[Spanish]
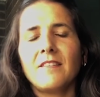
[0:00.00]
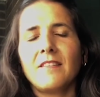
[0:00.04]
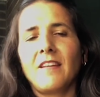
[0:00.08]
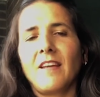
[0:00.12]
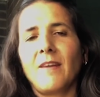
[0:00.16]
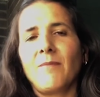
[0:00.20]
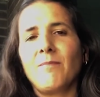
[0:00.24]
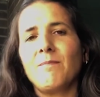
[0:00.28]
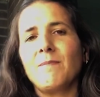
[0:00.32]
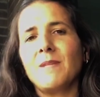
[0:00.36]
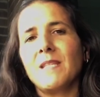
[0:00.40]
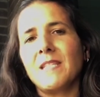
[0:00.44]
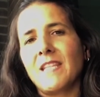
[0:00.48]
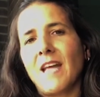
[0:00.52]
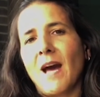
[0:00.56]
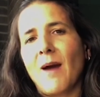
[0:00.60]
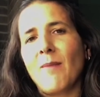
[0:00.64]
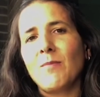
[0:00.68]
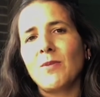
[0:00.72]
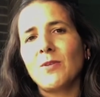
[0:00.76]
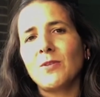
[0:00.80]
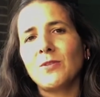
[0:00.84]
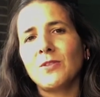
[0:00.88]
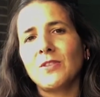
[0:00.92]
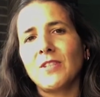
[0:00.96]
Te
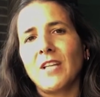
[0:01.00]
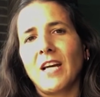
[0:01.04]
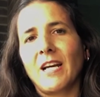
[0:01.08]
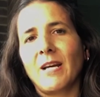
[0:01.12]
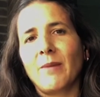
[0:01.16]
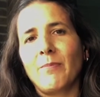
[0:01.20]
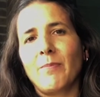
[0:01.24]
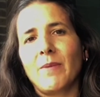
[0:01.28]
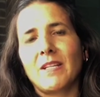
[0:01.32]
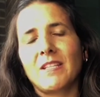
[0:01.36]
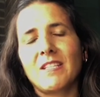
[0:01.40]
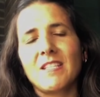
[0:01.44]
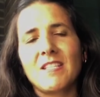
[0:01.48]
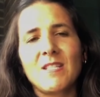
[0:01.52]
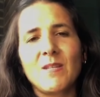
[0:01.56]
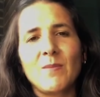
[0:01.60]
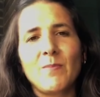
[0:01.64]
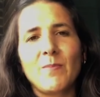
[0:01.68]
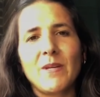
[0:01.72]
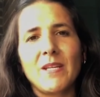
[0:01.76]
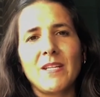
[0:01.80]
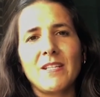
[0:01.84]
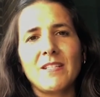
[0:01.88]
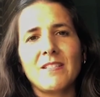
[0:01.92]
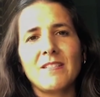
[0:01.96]
invitamos a que
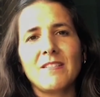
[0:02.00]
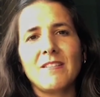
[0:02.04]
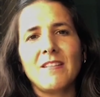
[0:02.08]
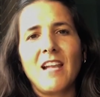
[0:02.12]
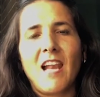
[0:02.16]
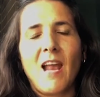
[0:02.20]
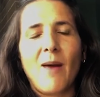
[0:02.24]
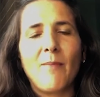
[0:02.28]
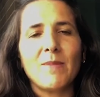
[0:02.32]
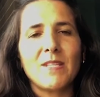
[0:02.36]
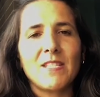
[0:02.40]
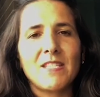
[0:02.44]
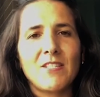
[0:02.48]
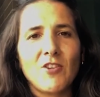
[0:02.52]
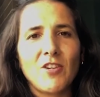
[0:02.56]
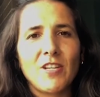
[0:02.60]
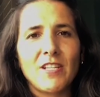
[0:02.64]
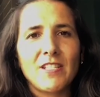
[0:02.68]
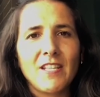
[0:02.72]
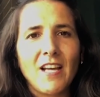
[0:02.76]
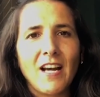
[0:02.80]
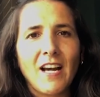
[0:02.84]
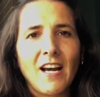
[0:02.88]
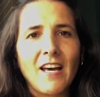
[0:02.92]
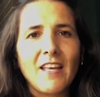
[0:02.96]
participes de las
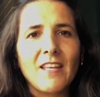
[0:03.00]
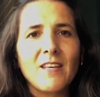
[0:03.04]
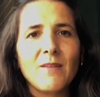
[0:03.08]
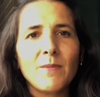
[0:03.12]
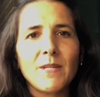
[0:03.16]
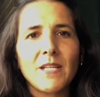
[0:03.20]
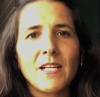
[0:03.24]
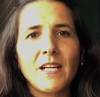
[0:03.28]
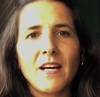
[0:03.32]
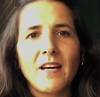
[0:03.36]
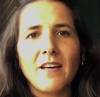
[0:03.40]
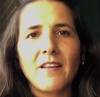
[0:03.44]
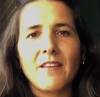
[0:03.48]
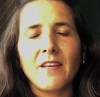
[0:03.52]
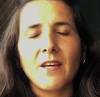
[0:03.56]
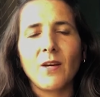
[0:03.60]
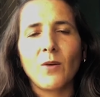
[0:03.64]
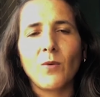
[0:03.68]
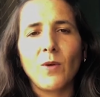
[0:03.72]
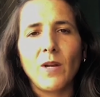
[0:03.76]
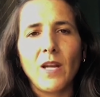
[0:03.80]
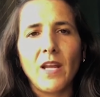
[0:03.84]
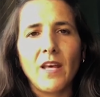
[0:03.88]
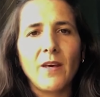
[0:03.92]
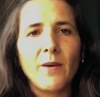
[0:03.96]
misiones académicas de
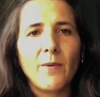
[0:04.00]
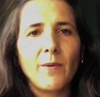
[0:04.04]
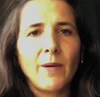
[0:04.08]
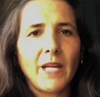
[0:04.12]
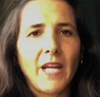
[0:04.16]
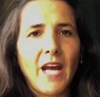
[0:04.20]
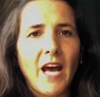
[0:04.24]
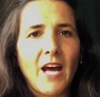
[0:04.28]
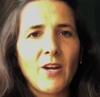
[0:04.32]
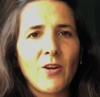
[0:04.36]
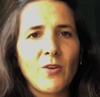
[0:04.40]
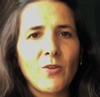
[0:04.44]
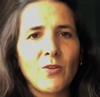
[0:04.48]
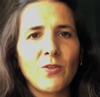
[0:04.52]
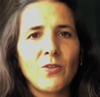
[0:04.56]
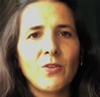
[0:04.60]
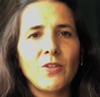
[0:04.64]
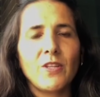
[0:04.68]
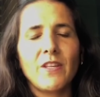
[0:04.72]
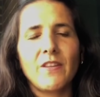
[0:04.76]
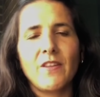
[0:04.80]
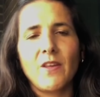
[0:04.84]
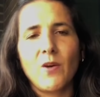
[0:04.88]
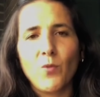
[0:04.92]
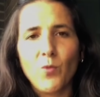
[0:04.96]
Escuela de Verano
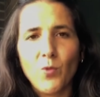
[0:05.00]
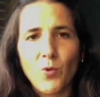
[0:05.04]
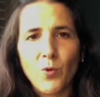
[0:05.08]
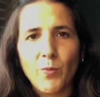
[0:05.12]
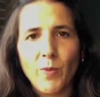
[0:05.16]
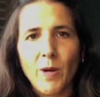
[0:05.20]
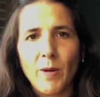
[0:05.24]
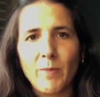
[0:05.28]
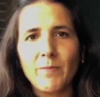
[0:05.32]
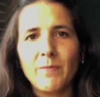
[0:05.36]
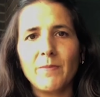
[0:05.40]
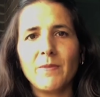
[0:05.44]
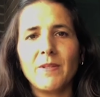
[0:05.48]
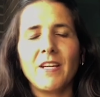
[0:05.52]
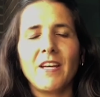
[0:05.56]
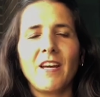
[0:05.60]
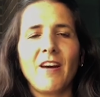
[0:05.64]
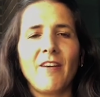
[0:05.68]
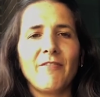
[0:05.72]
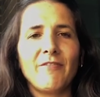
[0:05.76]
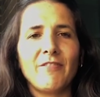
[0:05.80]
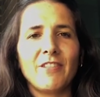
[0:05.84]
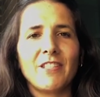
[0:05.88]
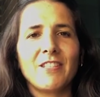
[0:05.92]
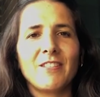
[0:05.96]
y de Urban
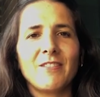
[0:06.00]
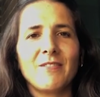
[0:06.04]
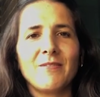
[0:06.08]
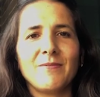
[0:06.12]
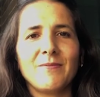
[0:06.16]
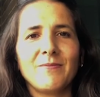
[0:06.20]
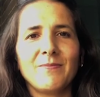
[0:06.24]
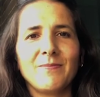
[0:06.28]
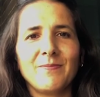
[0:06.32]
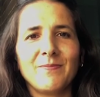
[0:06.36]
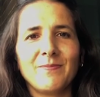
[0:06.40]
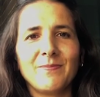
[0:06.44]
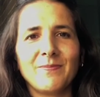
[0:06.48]
EAFIT.